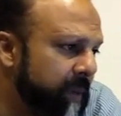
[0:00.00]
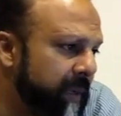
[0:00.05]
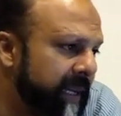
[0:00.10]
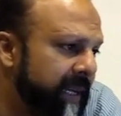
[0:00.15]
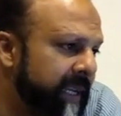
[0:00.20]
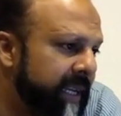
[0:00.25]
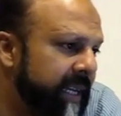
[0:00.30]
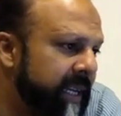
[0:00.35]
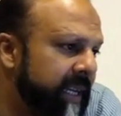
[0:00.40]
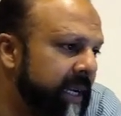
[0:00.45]

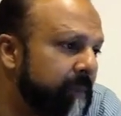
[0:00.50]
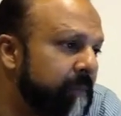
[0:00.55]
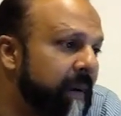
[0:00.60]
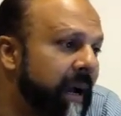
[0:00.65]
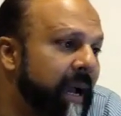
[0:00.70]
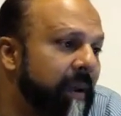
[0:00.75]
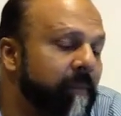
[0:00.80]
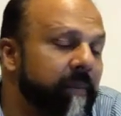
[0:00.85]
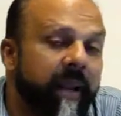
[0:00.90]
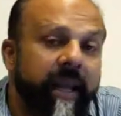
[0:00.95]
बिलियन इन
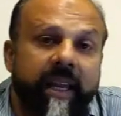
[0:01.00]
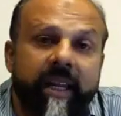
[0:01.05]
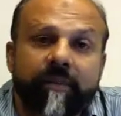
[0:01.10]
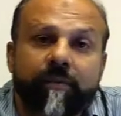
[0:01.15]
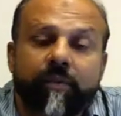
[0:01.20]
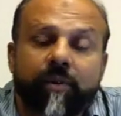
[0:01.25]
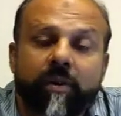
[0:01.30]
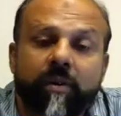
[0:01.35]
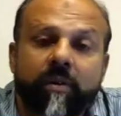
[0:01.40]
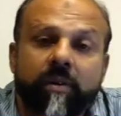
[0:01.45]
पाइपलाइन
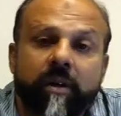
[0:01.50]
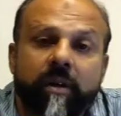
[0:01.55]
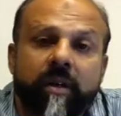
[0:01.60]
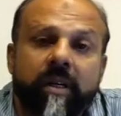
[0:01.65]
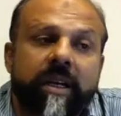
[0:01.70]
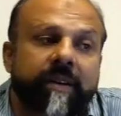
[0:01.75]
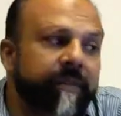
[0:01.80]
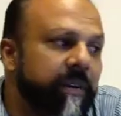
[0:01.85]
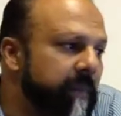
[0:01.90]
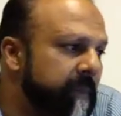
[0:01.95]
फॉर
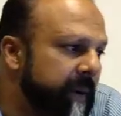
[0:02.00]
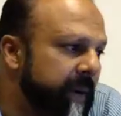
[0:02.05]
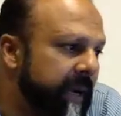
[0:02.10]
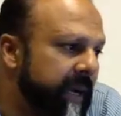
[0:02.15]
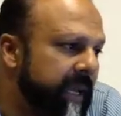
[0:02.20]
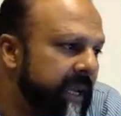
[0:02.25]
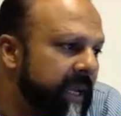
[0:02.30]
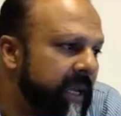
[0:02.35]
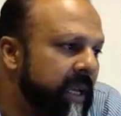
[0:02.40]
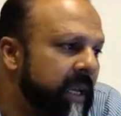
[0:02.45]

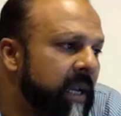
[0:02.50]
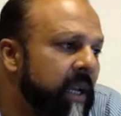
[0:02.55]
रावलपिंडी